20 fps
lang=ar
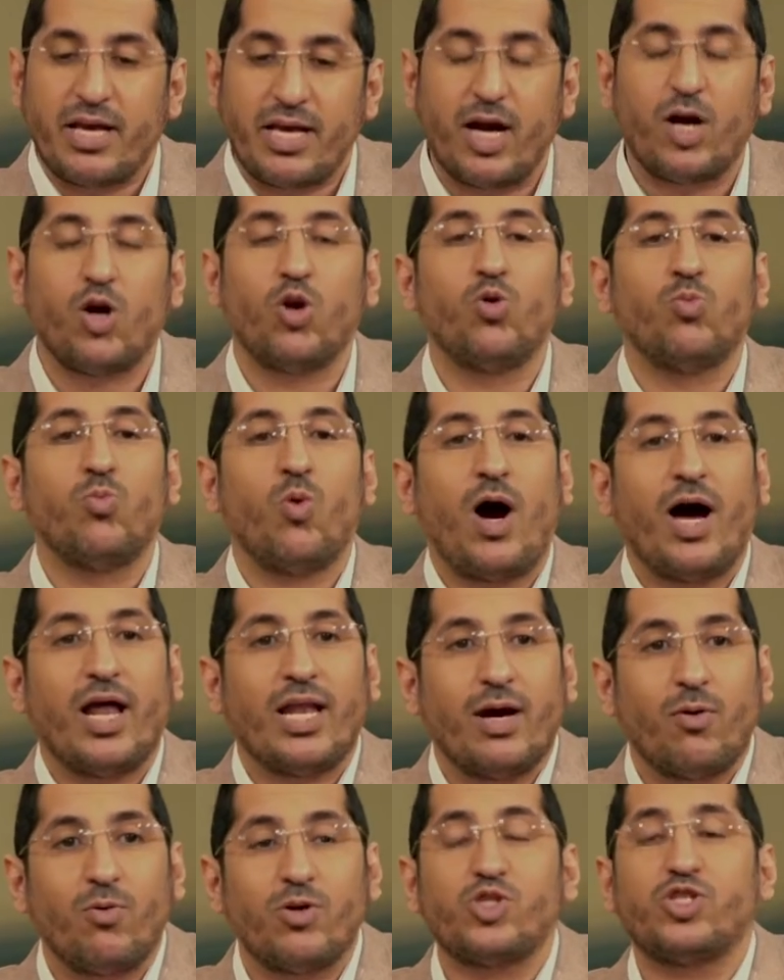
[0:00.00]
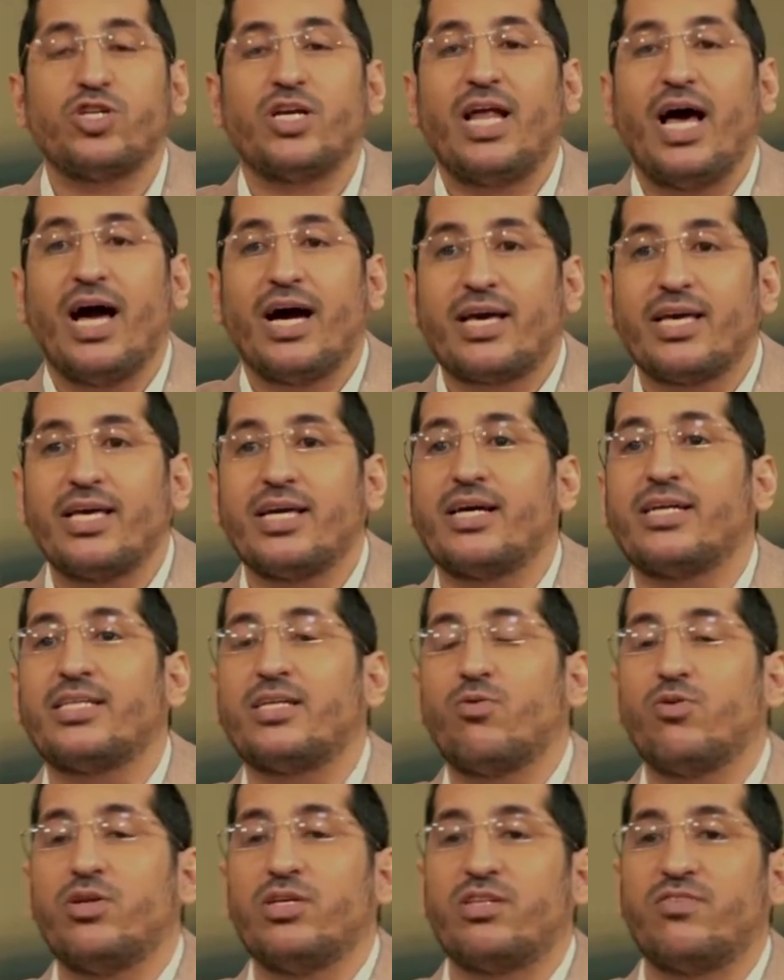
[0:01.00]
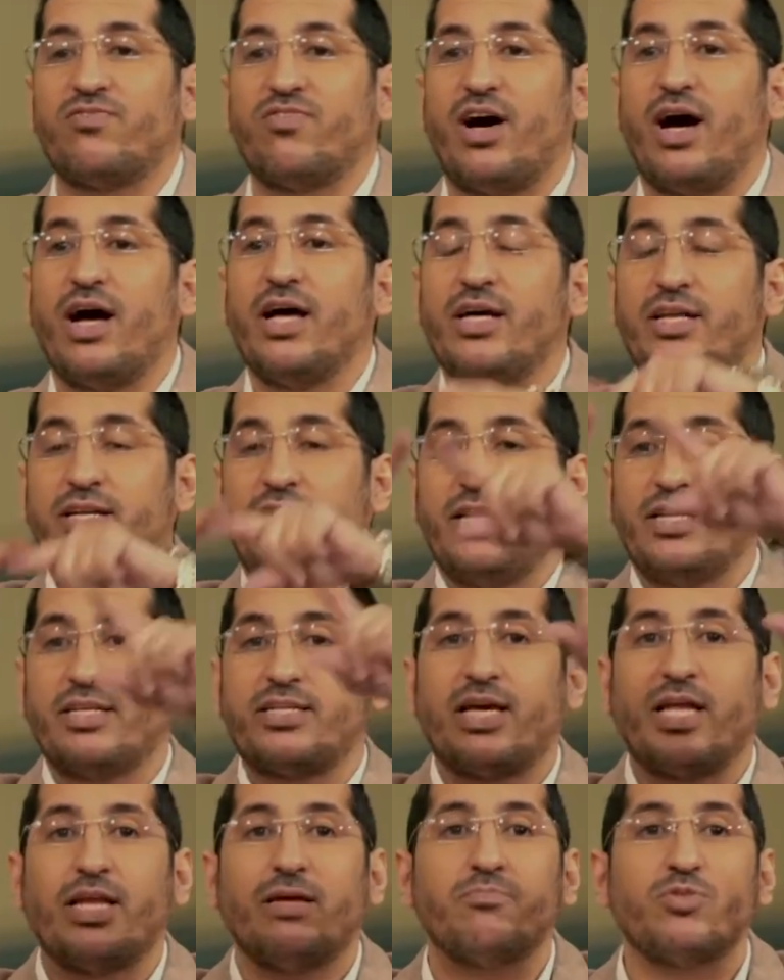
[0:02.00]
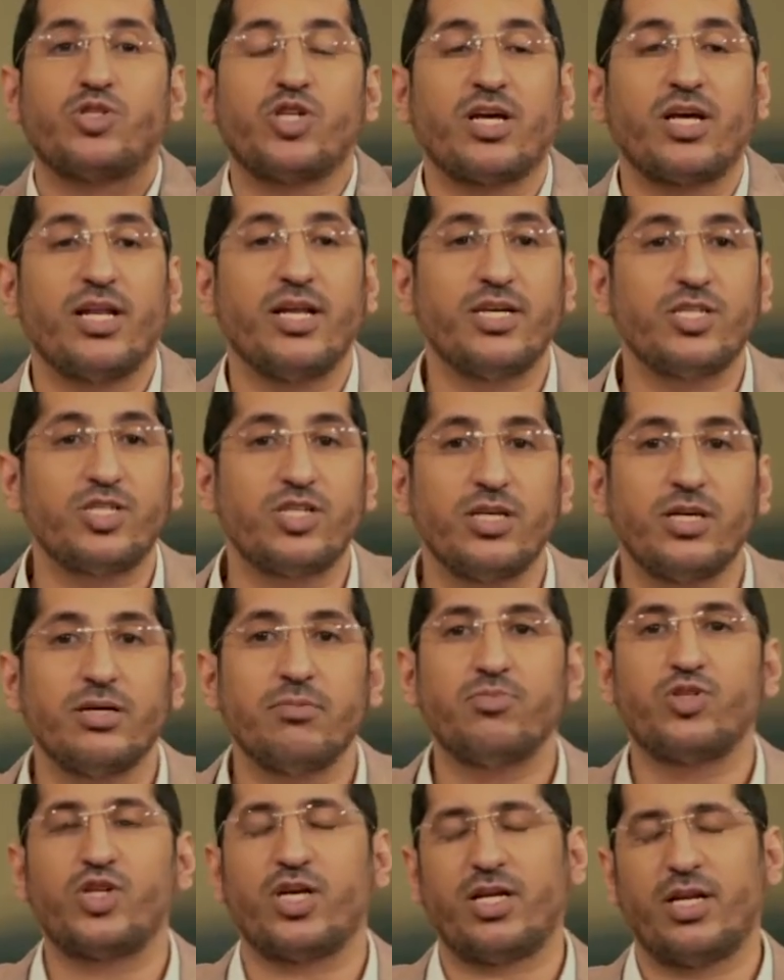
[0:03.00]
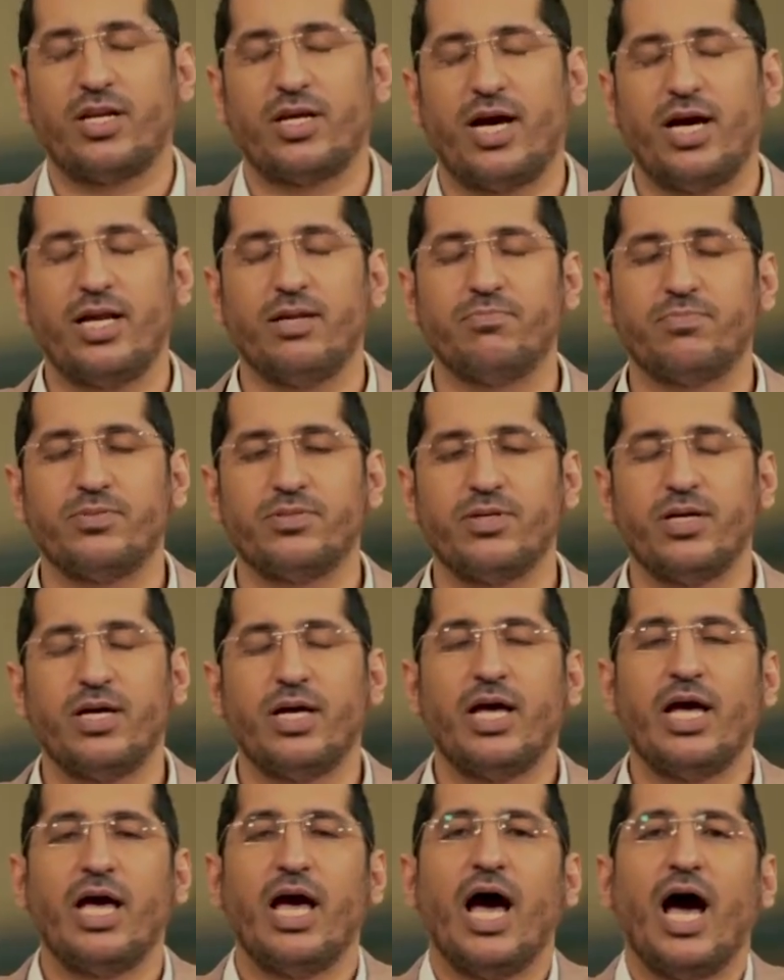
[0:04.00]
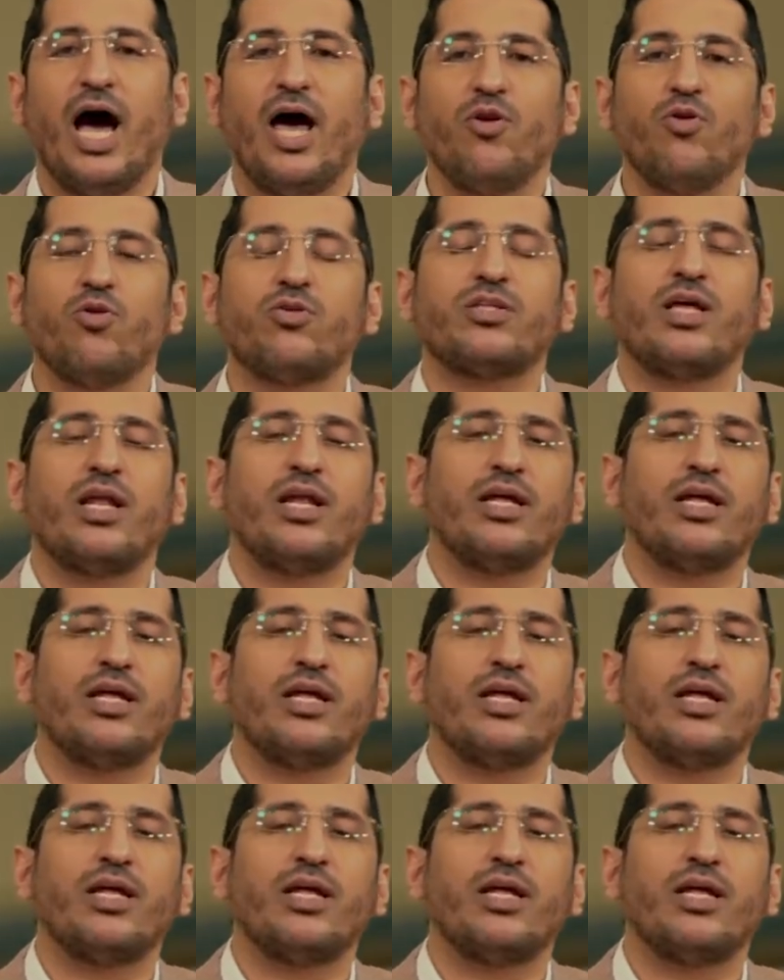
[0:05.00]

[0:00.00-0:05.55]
يغلب على وجه الحقيقة والانتفاع نحن نتكلم بشكل إيش؟ بشكل غالب النقطة